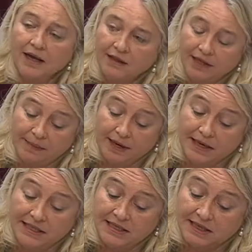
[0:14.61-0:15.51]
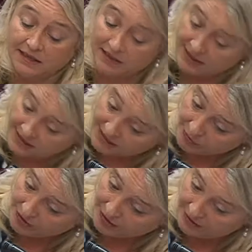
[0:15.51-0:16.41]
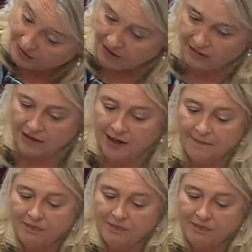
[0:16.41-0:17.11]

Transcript: de pagar ese recibo de la electricidad.